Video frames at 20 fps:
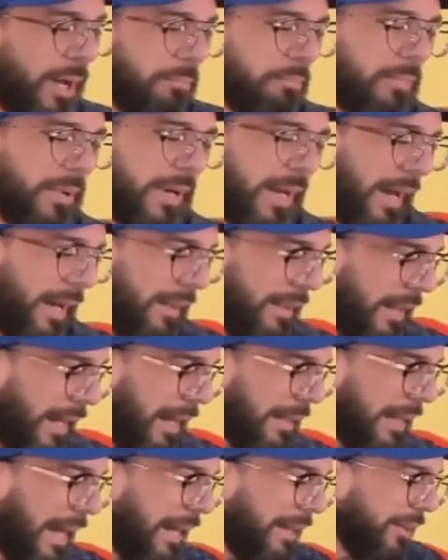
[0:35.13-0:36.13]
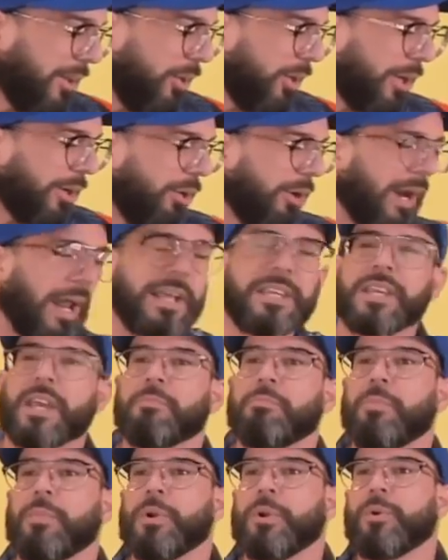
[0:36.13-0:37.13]
también tratando de con la
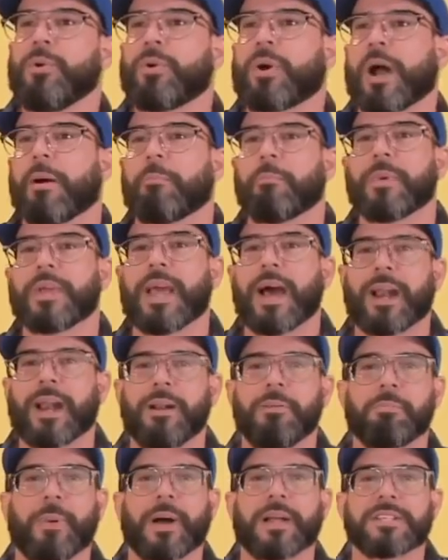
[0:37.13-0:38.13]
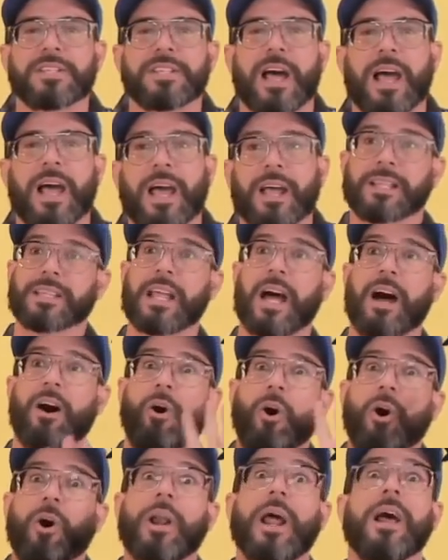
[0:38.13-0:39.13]
JetBlue cambiar el pasaje. Hasta
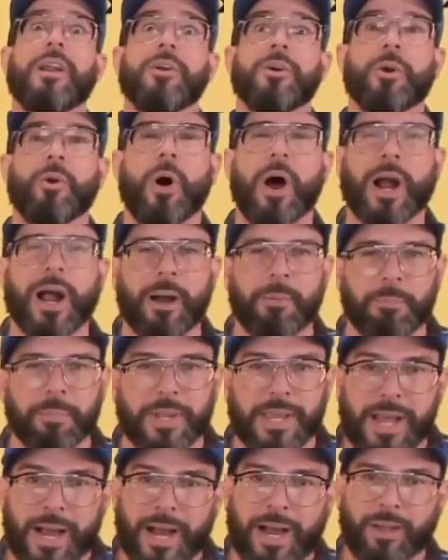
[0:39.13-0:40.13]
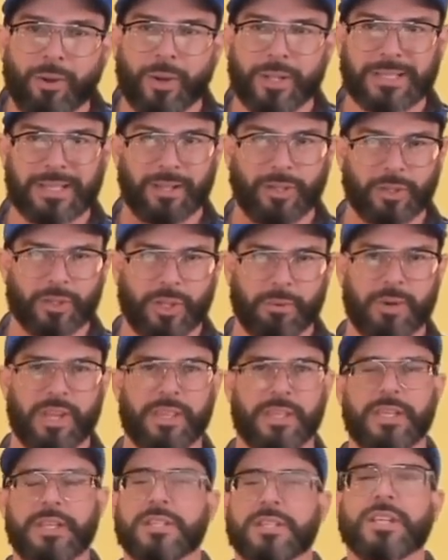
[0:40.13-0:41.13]
ahora no lo ha cambiado, hasta donde me
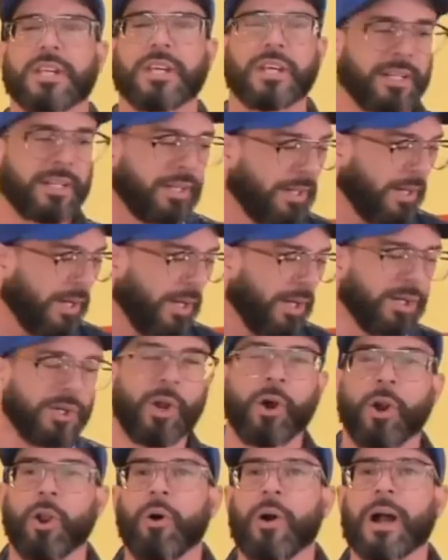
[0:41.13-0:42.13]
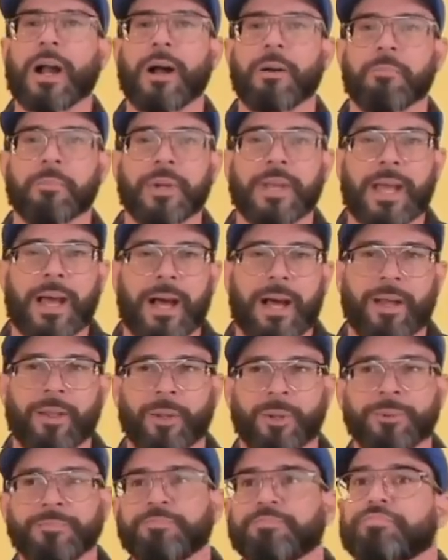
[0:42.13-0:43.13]
dicen, no lo ha
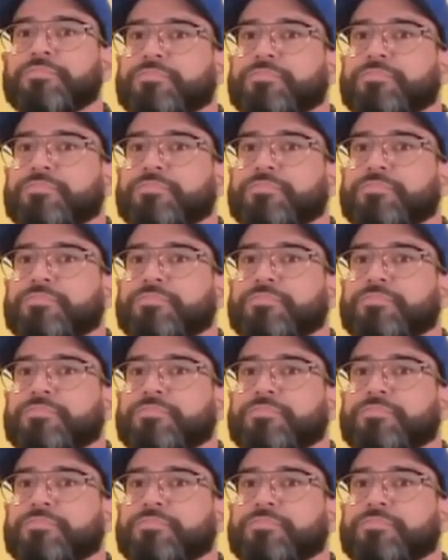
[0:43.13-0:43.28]
cambiado.